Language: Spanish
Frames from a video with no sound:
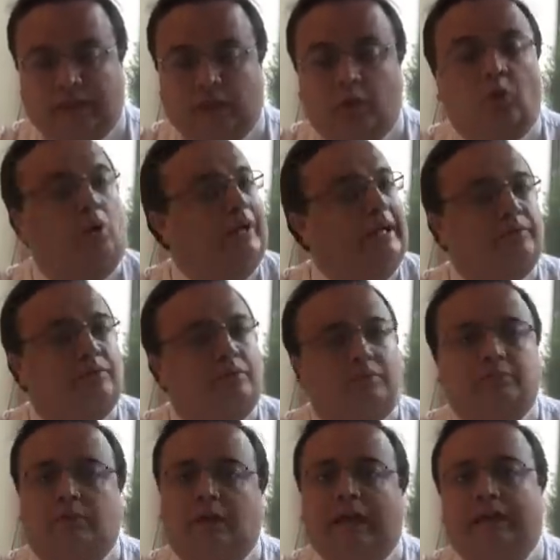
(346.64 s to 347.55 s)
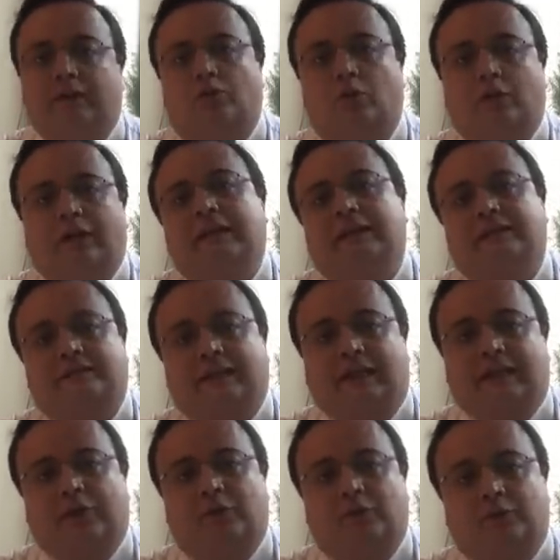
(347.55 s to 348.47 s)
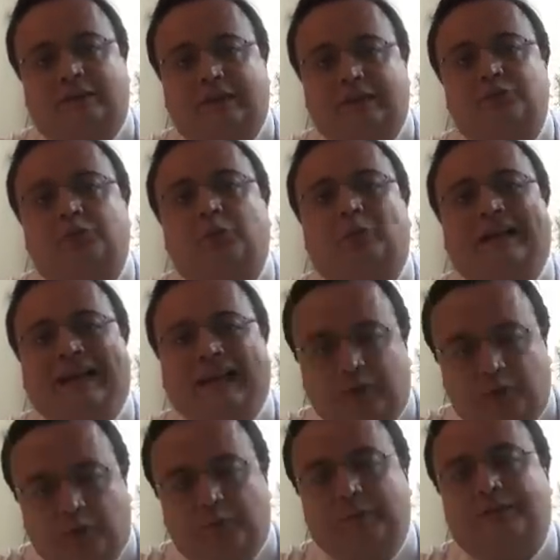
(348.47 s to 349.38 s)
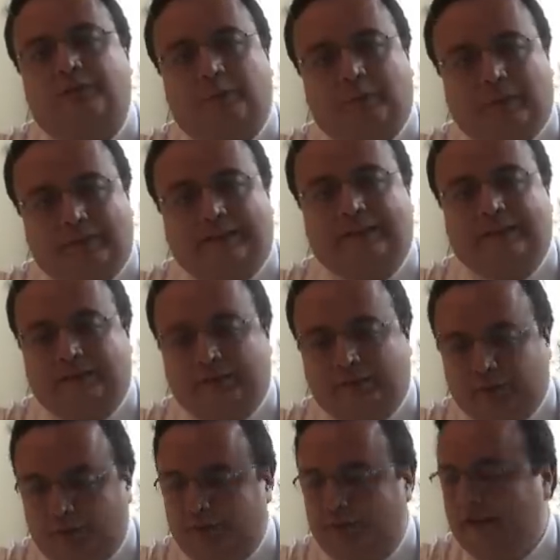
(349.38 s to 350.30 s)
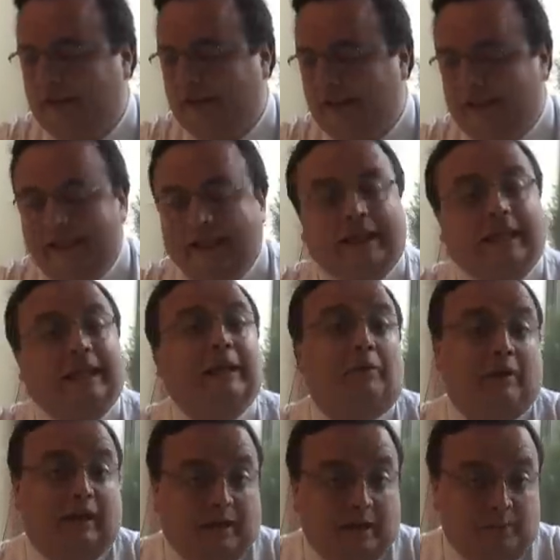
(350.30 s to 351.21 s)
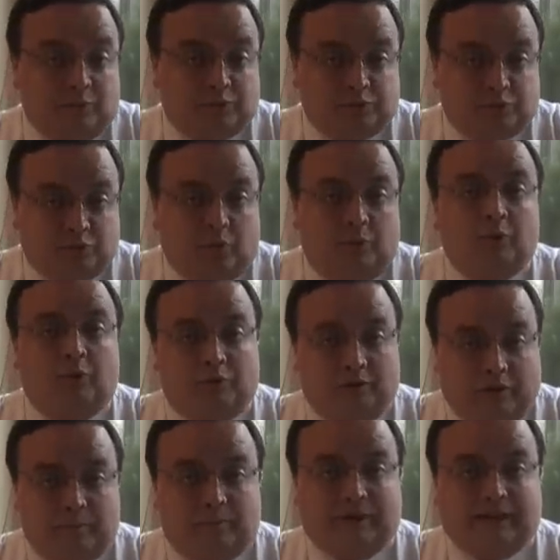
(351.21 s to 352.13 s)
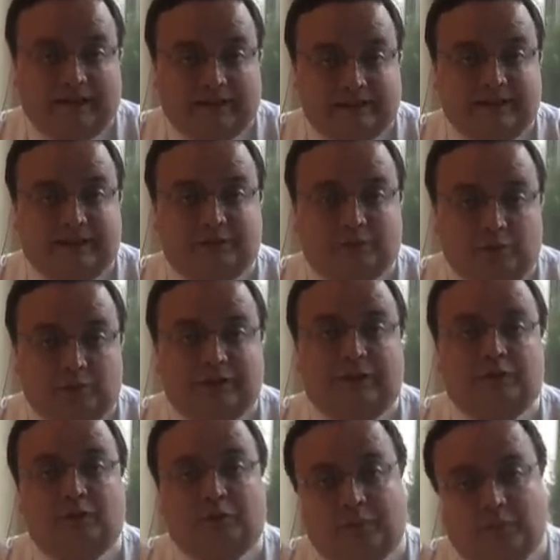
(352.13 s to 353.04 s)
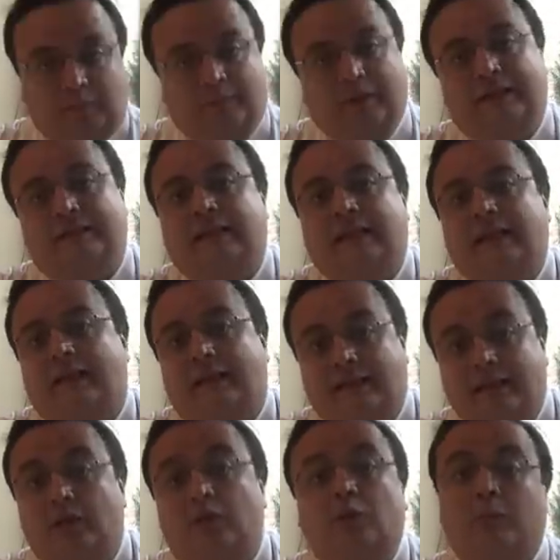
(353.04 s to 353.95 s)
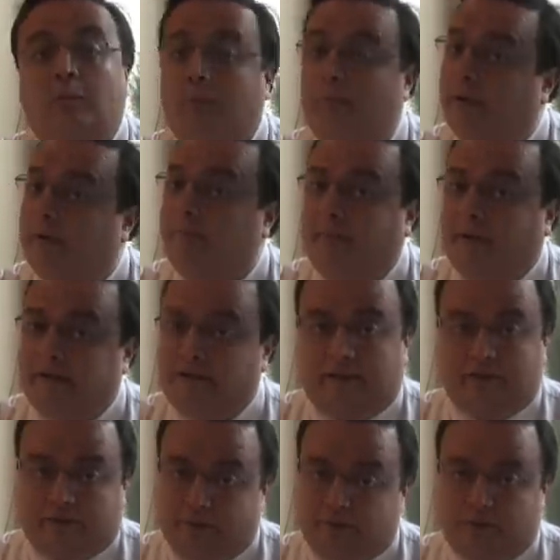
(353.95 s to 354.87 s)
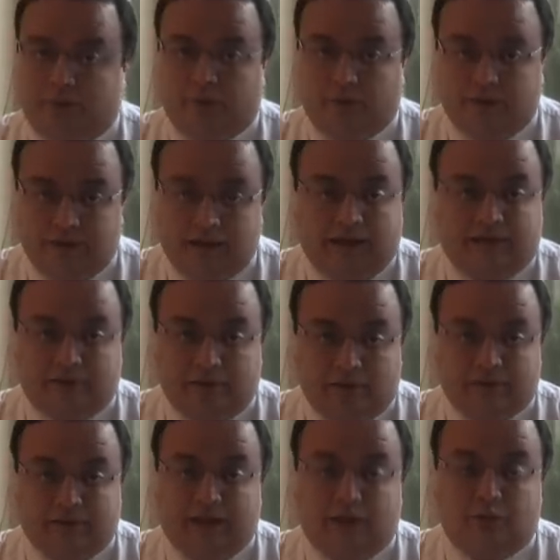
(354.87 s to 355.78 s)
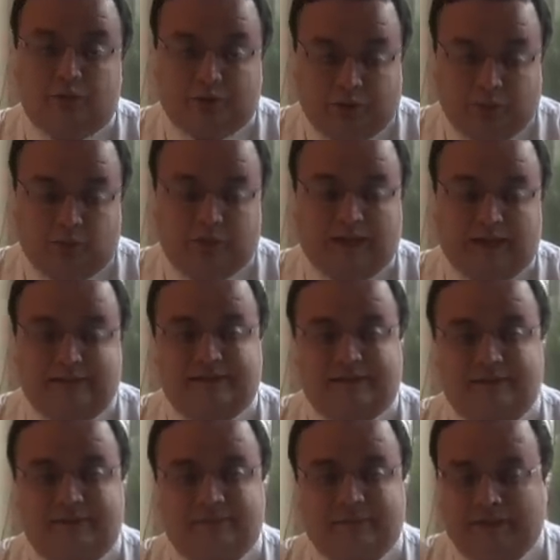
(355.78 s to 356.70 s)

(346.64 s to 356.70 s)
Con eso es lo que les quería contar sobre la norma de sucatilización y veremos cómo va a aplicarse eso tanto por parte de la DIAN como por parte de los tribunales.